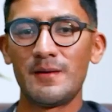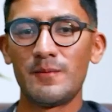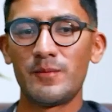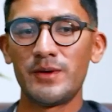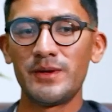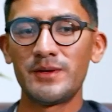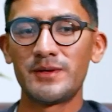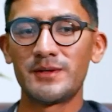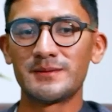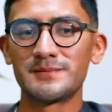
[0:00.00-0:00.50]

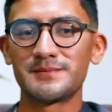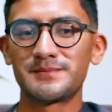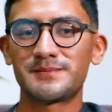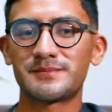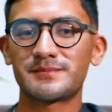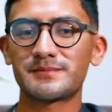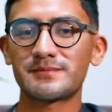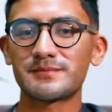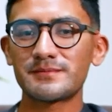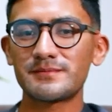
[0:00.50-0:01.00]
Bueno,
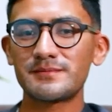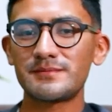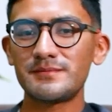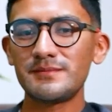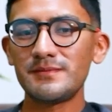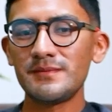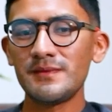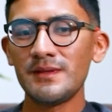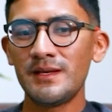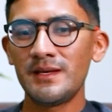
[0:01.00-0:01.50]

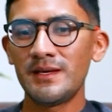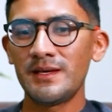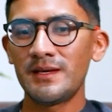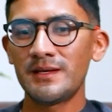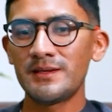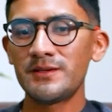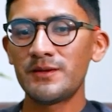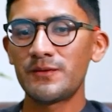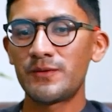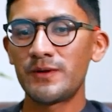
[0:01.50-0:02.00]

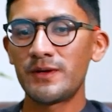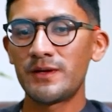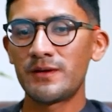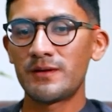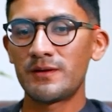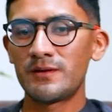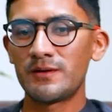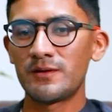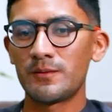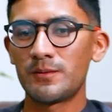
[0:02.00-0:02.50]
y eso fue
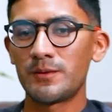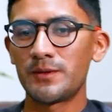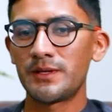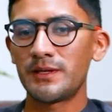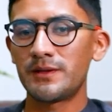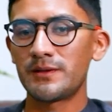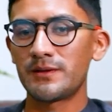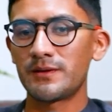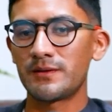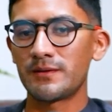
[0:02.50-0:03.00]
lo,
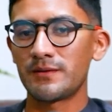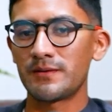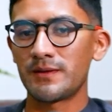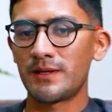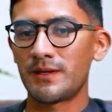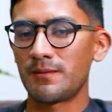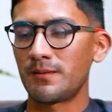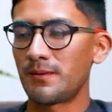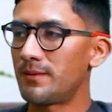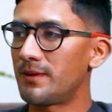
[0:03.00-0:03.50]
bonito
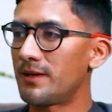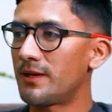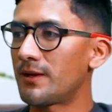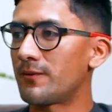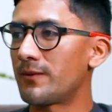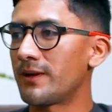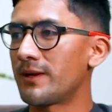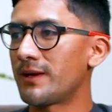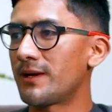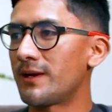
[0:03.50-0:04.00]
de vivir
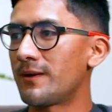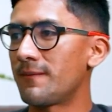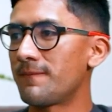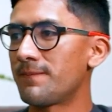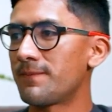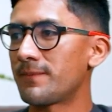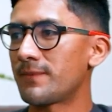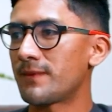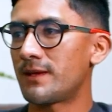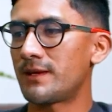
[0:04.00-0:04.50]
en Cuenca,
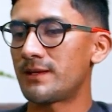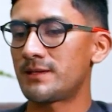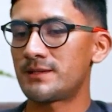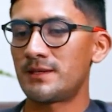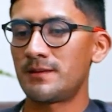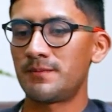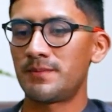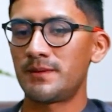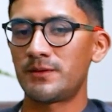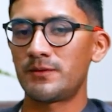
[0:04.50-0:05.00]
que
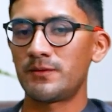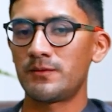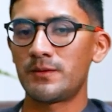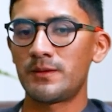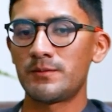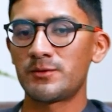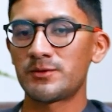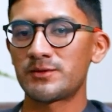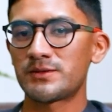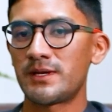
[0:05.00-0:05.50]
siempre
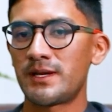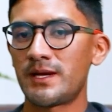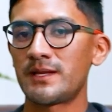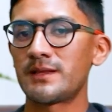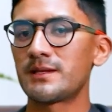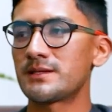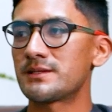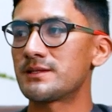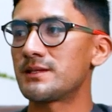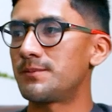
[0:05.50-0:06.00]
tuvimos
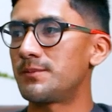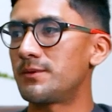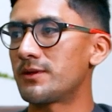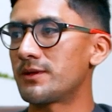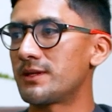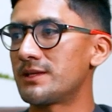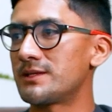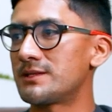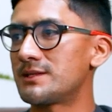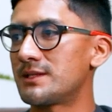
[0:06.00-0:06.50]
grandes
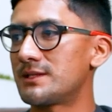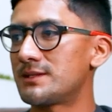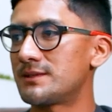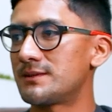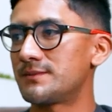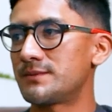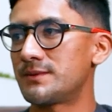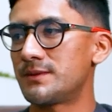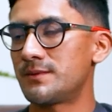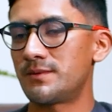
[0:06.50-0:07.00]

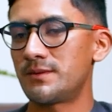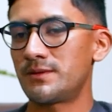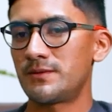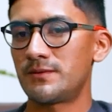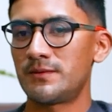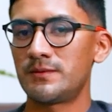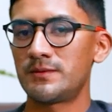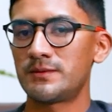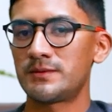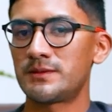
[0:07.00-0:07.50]
deportistas, siempre
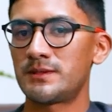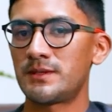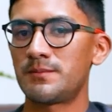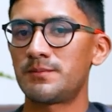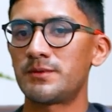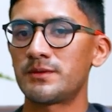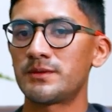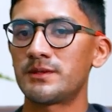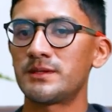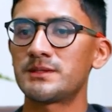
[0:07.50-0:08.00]
tuvimos
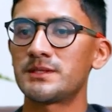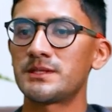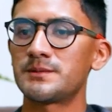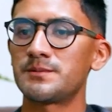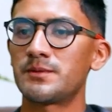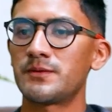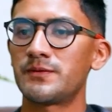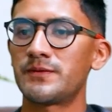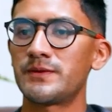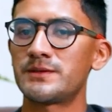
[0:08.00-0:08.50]
deportistas
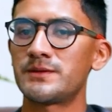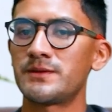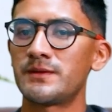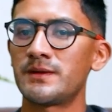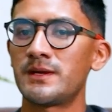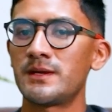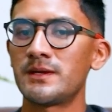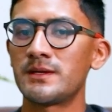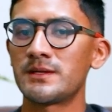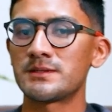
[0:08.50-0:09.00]

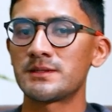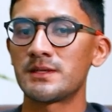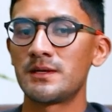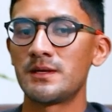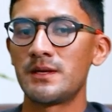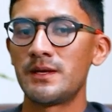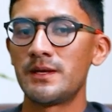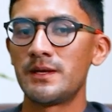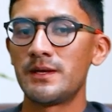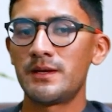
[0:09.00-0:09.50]
profesionales.
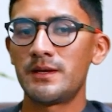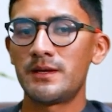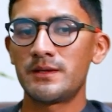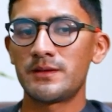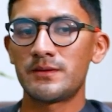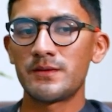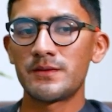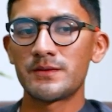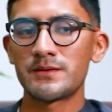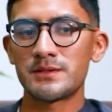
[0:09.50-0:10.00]

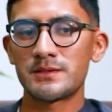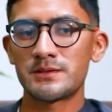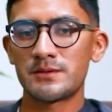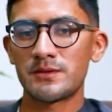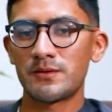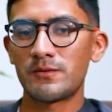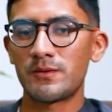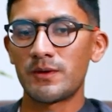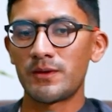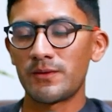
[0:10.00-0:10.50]
Entonces
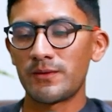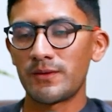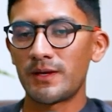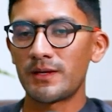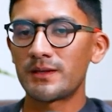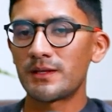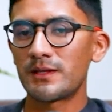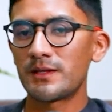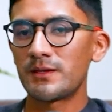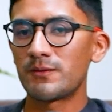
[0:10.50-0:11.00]
yo cuando
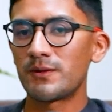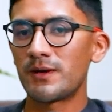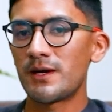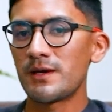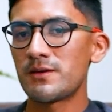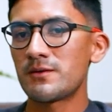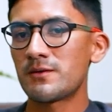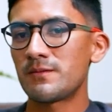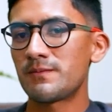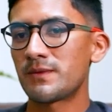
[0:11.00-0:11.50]
ya tenía un
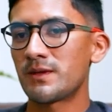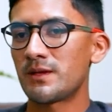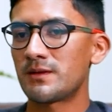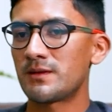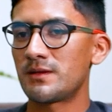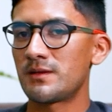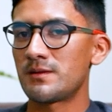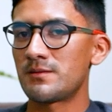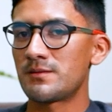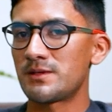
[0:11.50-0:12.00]
año, ya
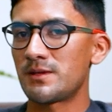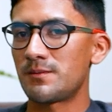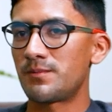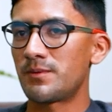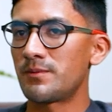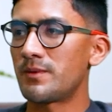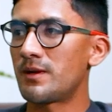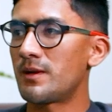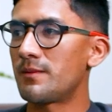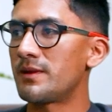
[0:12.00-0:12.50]
teníamos la
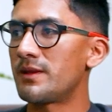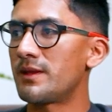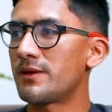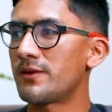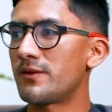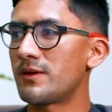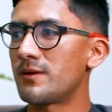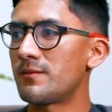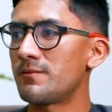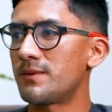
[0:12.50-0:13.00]
primera
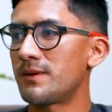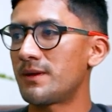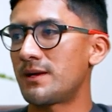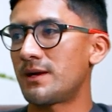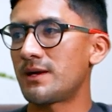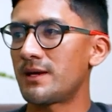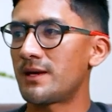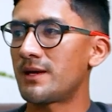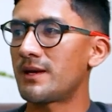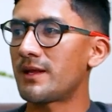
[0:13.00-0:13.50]
medalla
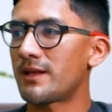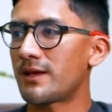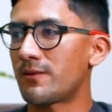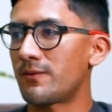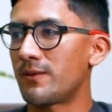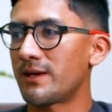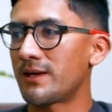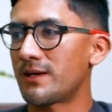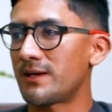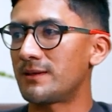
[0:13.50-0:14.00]
olímpica y era de
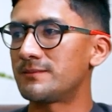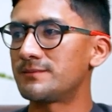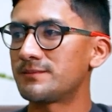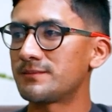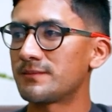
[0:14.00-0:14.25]
Cuenca.